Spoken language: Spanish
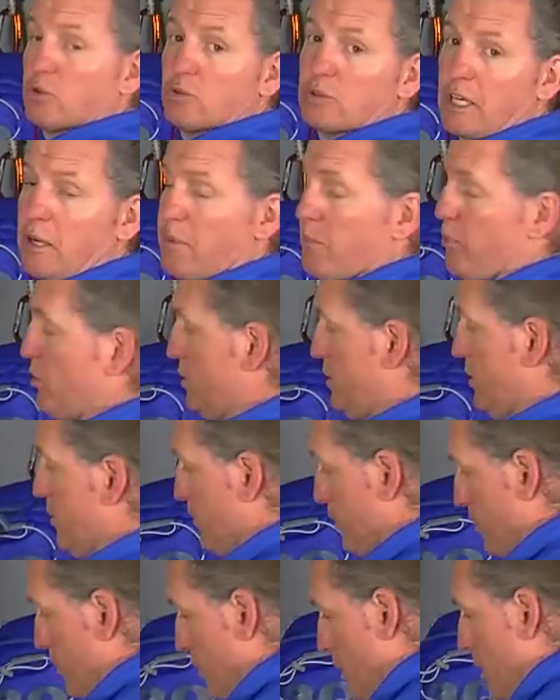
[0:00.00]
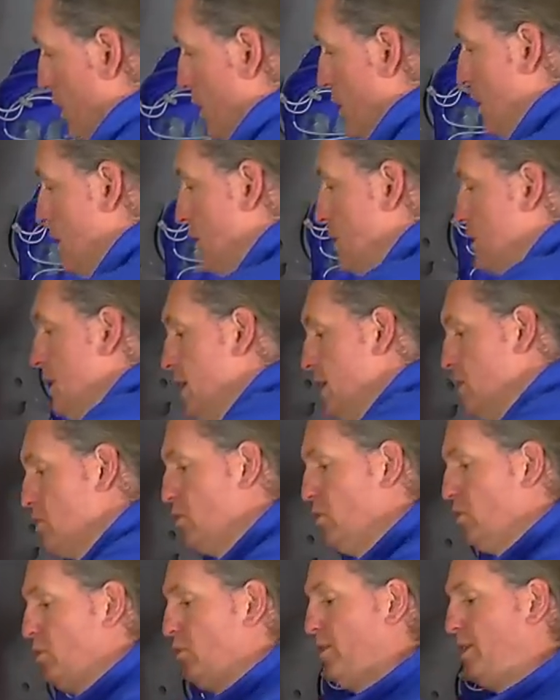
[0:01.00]
su transporte. En este
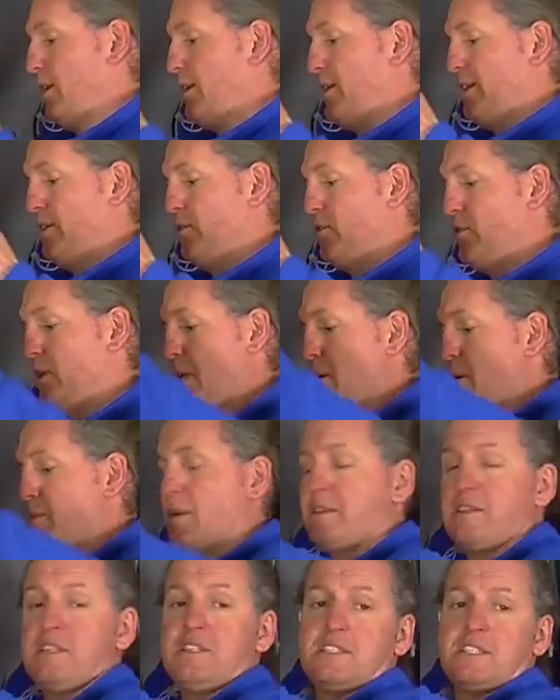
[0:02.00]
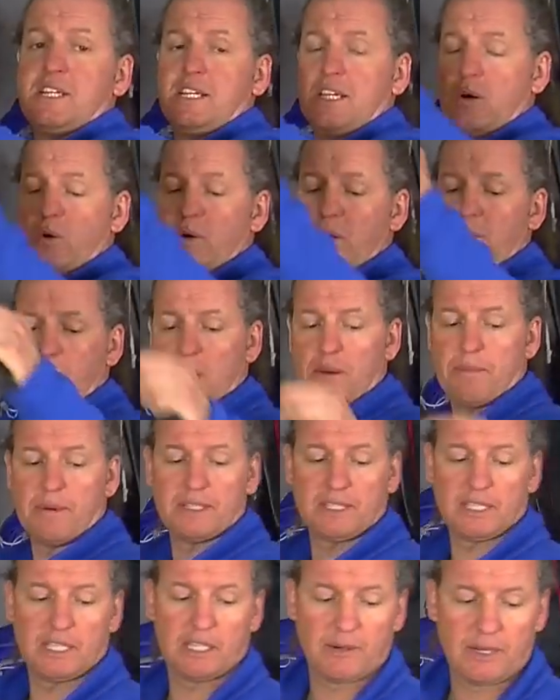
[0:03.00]
caso, utilizando la misma cincha que cola por la
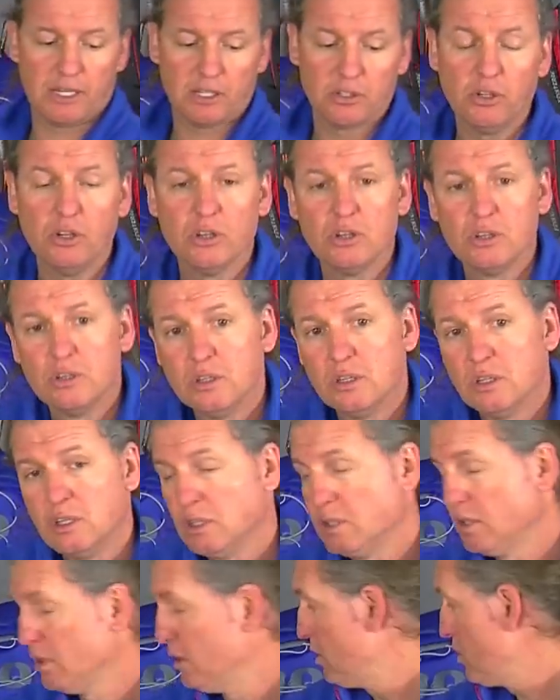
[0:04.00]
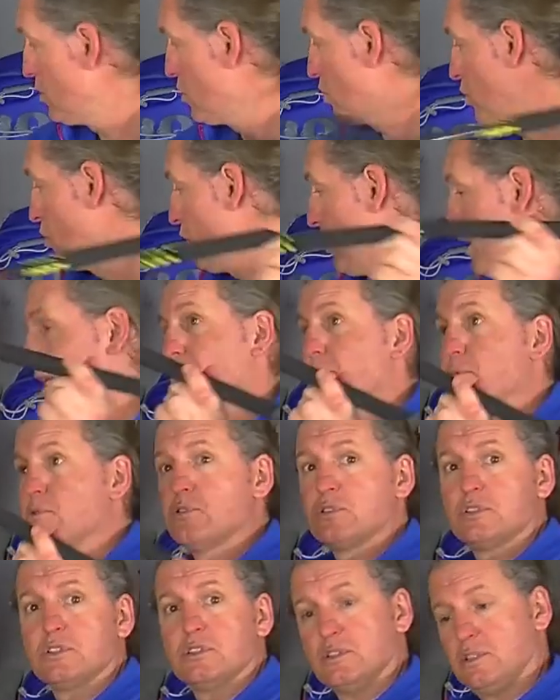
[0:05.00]
parte de abajo,
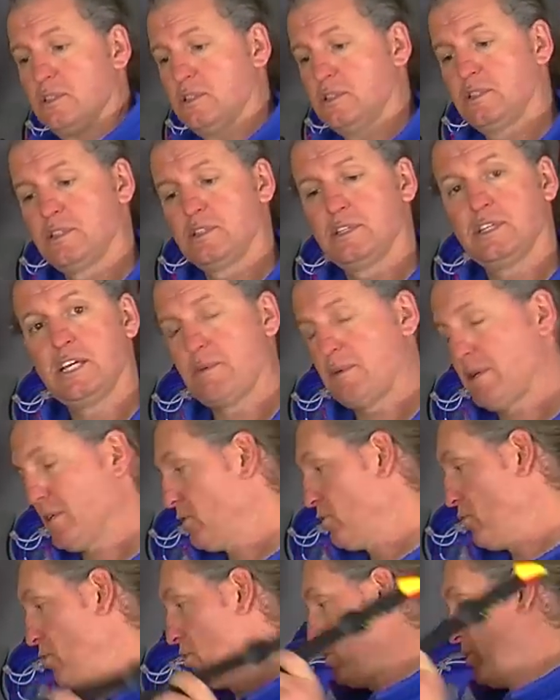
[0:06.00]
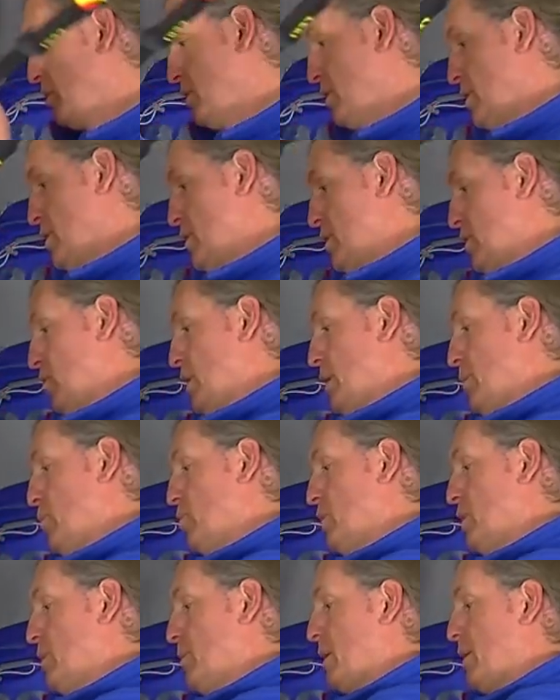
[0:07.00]
colocaríamos el bastón con la
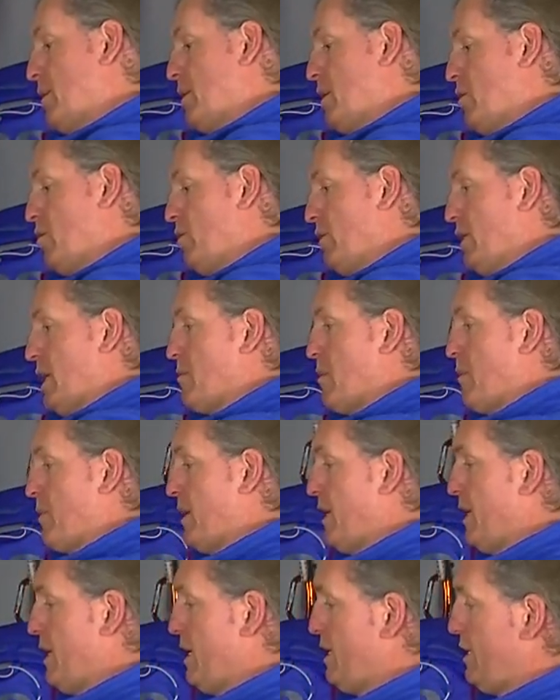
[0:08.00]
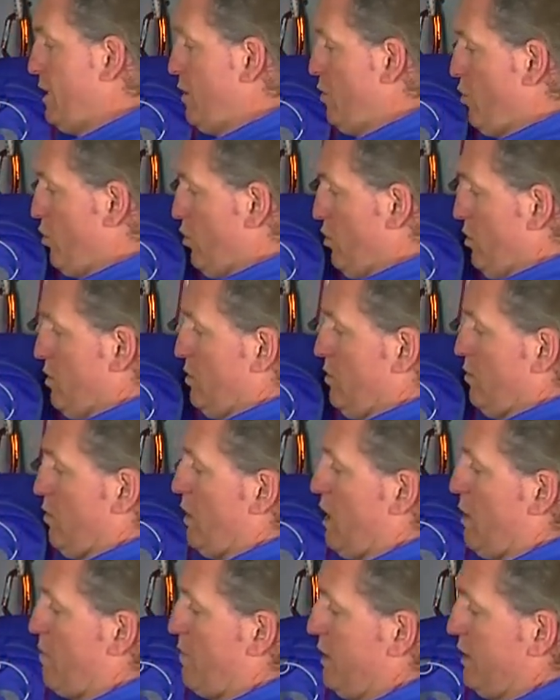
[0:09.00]
punta para abajo de la misma manera y luego
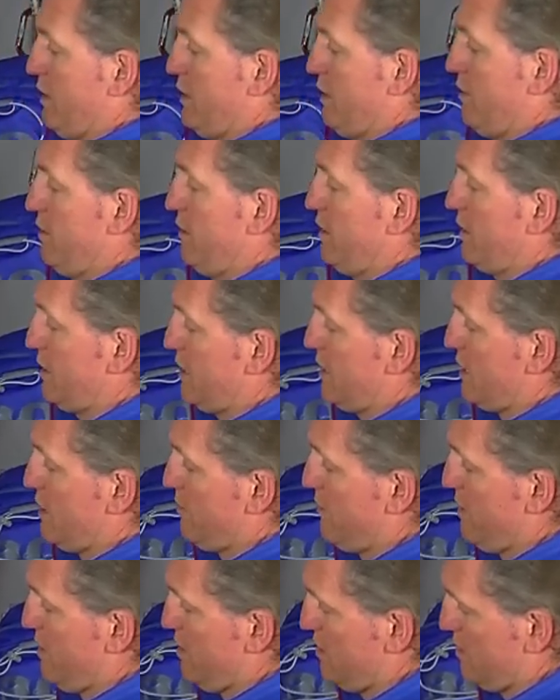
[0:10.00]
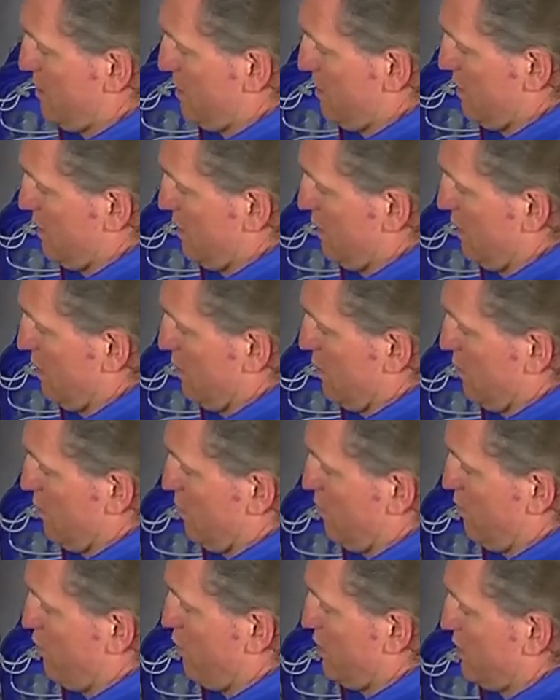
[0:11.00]
con la parte de cierre de arriba,
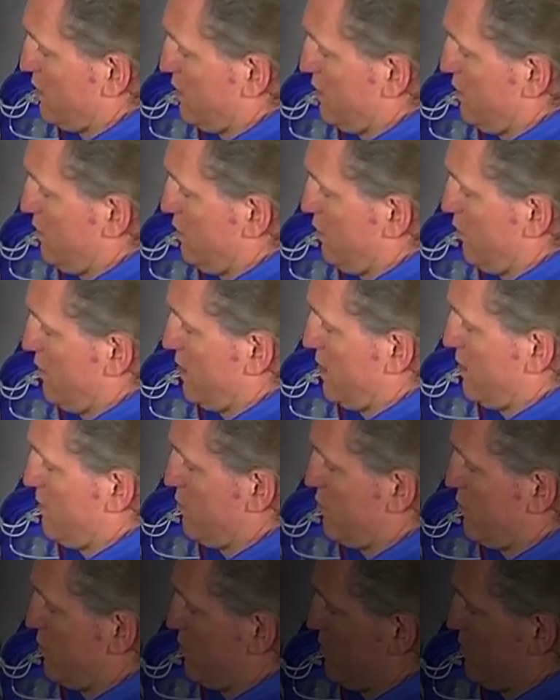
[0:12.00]
pues lo cerramos.